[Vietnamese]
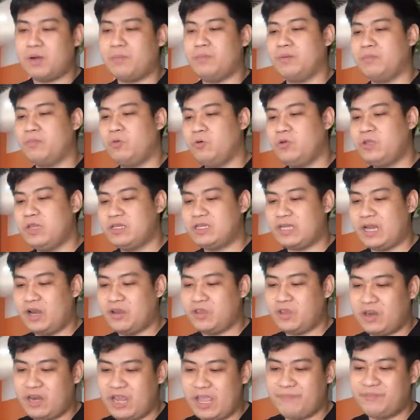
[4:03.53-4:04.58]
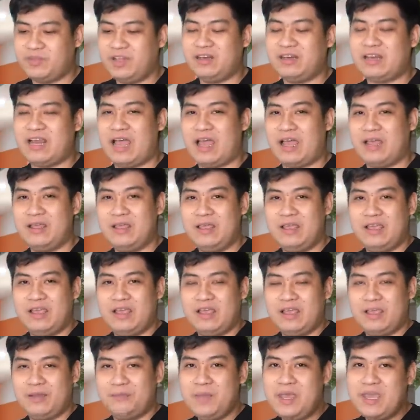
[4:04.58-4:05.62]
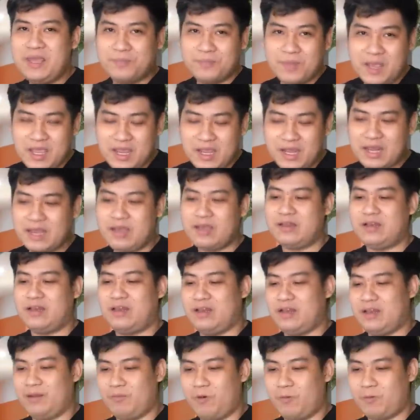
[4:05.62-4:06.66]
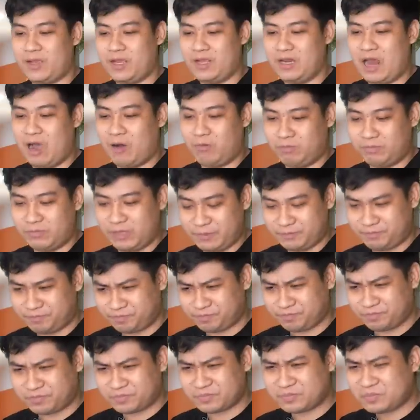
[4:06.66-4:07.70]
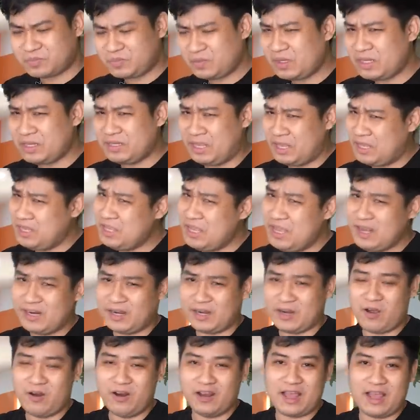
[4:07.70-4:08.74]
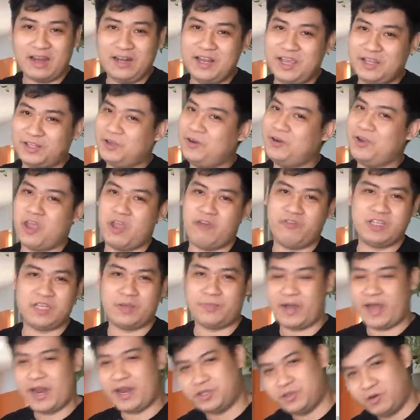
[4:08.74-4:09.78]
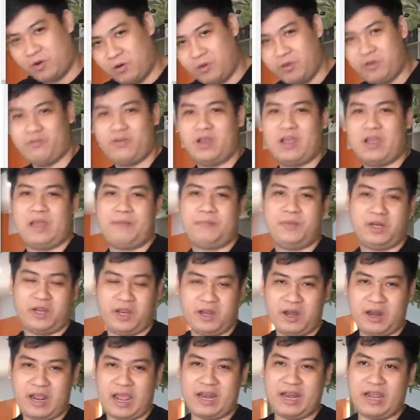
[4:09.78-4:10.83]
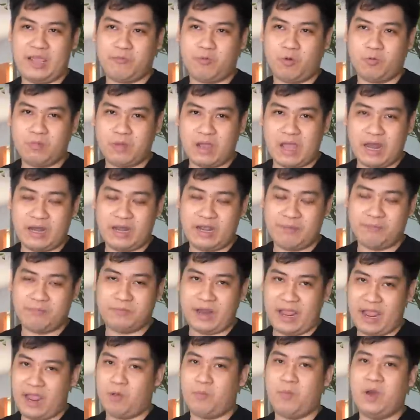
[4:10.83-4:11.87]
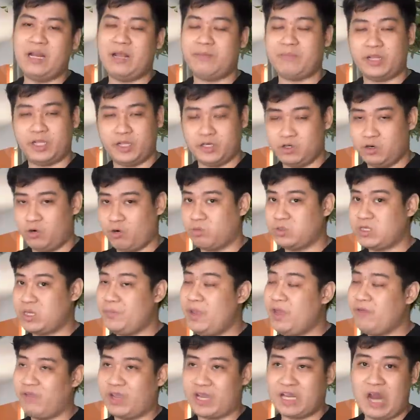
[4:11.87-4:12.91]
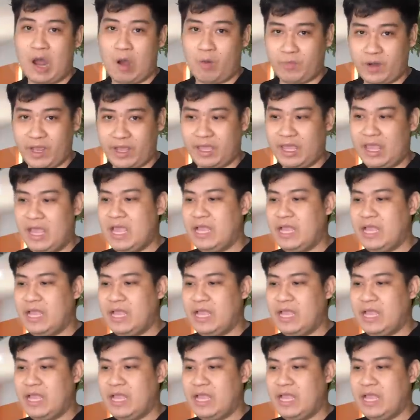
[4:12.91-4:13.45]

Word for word: mà mình muốn chia sẻ cho anh em tức là BNB đó là một cái đồng mà dĩ nhiên là nó là gắn liền thương hiệu với sàn Binance rồi và mình nghĩ rằng anh em cũng anh em nào mới tham gia thị trường cũng sẽ biết về cái đồng này